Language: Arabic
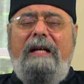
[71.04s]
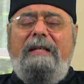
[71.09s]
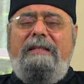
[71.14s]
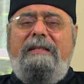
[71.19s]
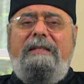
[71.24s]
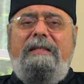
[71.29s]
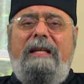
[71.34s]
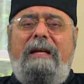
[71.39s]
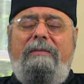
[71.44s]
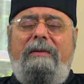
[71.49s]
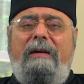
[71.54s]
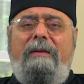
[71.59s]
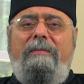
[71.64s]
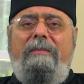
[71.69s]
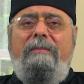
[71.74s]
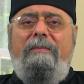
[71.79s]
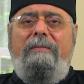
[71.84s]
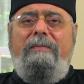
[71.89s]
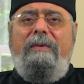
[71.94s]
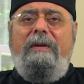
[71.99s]

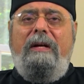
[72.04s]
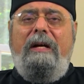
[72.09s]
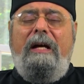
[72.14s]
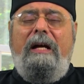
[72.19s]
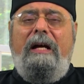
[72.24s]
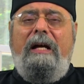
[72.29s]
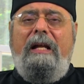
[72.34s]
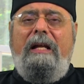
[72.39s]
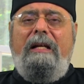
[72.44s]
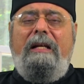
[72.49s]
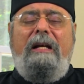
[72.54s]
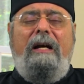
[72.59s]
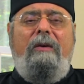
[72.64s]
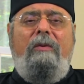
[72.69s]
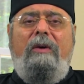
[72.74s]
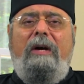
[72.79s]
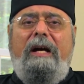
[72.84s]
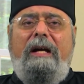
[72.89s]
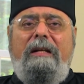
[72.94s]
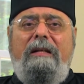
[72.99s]
السبب
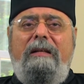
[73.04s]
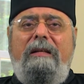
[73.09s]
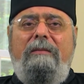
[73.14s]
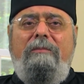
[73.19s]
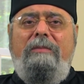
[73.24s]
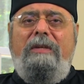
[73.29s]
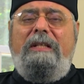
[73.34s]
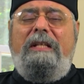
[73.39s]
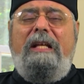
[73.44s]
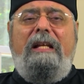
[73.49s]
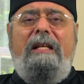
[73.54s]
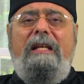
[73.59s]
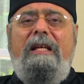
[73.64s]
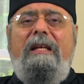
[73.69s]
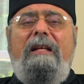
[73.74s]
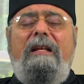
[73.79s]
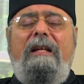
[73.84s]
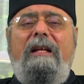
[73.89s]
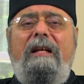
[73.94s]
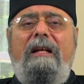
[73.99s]
الجوهري
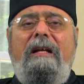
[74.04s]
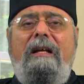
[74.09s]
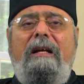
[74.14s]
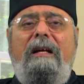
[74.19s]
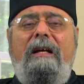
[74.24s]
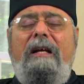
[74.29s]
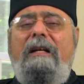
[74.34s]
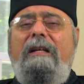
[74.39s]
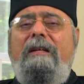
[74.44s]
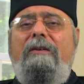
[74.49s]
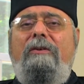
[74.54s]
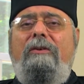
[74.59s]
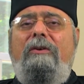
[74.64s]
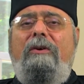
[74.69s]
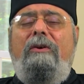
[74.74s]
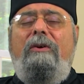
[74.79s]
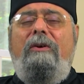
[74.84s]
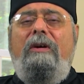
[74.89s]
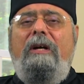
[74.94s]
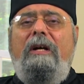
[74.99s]
بدليل
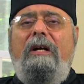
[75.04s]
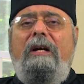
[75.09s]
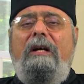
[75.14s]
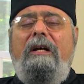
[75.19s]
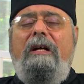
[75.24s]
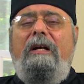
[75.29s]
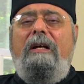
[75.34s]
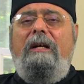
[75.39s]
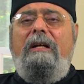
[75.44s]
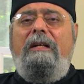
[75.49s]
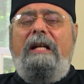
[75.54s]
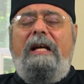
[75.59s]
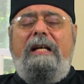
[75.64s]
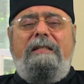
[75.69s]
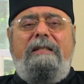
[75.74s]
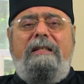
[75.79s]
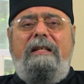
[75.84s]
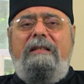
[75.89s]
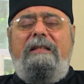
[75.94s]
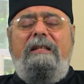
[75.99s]
انه آه،
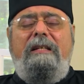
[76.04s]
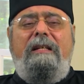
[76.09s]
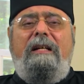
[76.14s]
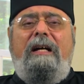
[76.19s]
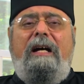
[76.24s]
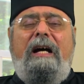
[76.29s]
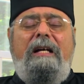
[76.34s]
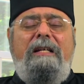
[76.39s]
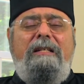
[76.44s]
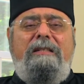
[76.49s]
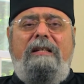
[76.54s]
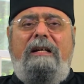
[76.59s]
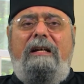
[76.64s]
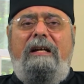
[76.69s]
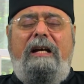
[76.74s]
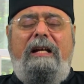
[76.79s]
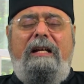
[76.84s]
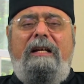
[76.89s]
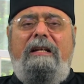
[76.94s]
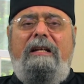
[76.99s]
ناس كتير عايشه
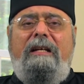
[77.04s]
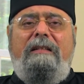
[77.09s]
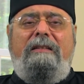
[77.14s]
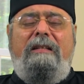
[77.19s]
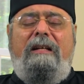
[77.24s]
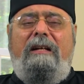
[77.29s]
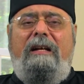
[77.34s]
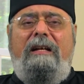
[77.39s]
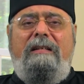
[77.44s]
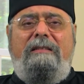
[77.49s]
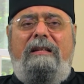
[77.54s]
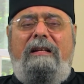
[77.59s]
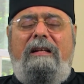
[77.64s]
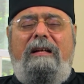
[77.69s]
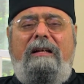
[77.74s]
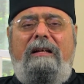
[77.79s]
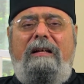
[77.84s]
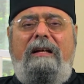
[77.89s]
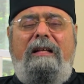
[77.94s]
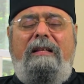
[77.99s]
خارج اطار هذا
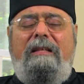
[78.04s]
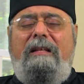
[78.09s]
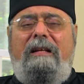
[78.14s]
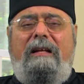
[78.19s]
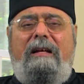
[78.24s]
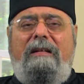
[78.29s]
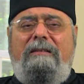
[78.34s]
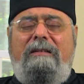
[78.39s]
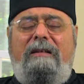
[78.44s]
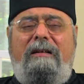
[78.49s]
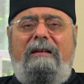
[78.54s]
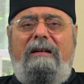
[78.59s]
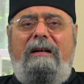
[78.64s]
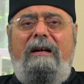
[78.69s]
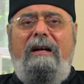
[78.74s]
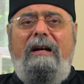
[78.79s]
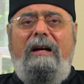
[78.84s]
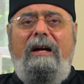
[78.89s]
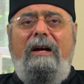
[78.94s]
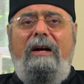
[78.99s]
هذه
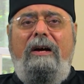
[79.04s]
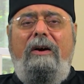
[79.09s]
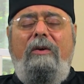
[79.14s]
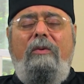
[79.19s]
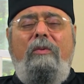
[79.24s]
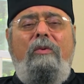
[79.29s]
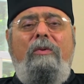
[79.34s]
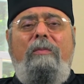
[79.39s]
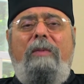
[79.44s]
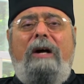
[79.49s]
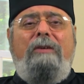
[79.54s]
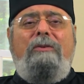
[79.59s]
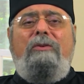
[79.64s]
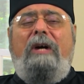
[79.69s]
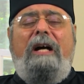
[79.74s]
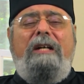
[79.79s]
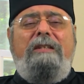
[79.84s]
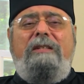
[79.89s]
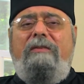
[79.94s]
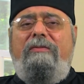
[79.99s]
الحضاره
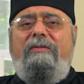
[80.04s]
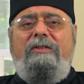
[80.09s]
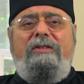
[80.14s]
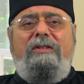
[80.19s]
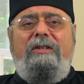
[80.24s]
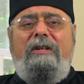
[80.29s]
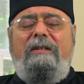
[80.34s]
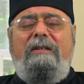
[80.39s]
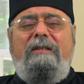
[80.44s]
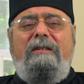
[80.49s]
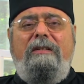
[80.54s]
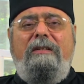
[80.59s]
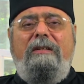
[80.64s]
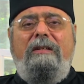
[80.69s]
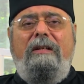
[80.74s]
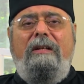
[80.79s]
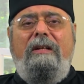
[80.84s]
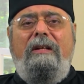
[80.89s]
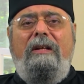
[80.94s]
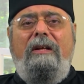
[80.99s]
وبرضه عايشه في الشر
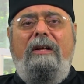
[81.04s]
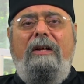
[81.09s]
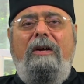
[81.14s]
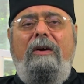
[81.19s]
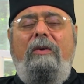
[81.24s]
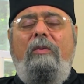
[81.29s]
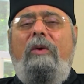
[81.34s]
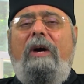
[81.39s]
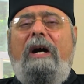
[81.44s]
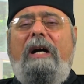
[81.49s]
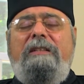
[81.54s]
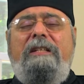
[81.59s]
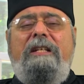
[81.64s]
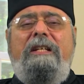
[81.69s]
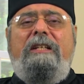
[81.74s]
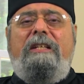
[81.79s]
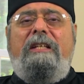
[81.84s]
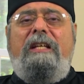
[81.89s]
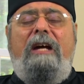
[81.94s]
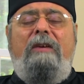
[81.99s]

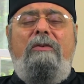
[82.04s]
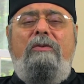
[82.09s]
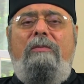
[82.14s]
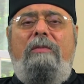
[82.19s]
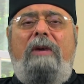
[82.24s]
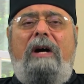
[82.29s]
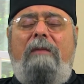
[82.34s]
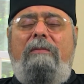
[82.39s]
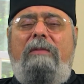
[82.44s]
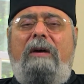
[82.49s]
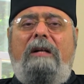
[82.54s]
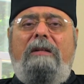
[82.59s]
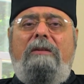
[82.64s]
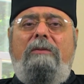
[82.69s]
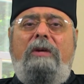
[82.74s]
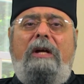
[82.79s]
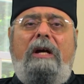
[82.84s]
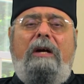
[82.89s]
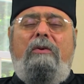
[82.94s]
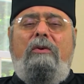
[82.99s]
وقاعدين يتخانقوا مع بعض
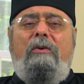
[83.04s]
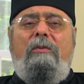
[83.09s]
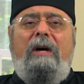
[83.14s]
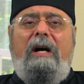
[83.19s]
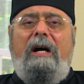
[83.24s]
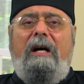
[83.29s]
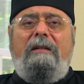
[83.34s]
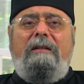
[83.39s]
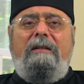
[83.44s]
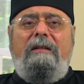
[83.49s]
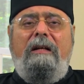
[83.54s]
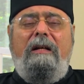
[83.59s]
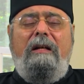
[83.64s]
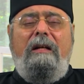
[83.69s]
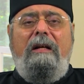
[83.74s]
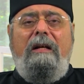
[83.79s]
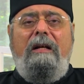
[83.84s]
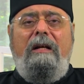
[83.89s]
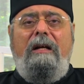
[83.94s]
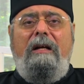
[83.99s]
وياكلوا بعض
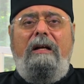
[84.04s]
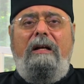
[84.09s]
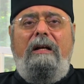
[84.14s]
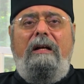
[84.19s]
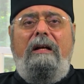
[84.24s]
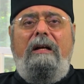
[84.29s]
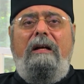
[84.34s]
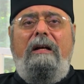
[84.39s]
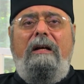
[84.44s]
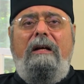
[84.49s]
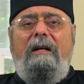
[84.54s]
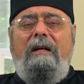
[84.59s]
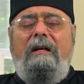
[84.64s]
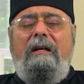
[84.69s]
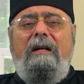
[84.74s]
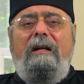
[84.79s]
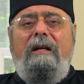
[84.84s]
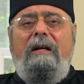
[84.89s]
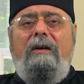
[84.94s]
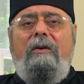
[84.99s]

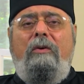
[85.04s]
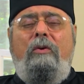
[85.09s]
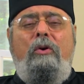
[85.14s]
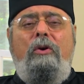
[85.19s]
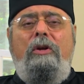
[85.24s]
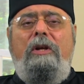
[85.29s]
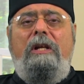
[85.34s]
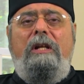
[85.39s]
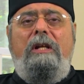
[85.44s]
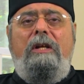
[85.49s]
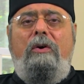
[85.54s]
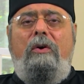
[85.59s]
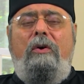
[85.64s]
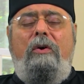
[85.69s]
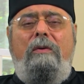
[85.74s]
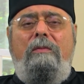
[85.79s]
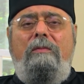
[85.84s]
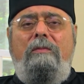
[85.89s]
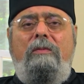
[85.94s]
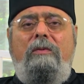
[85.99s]
آه كل
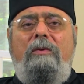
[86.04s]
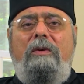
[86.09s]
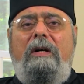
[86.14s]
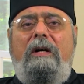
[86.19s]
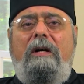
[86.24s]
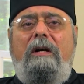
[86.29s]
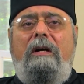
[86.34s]
يوم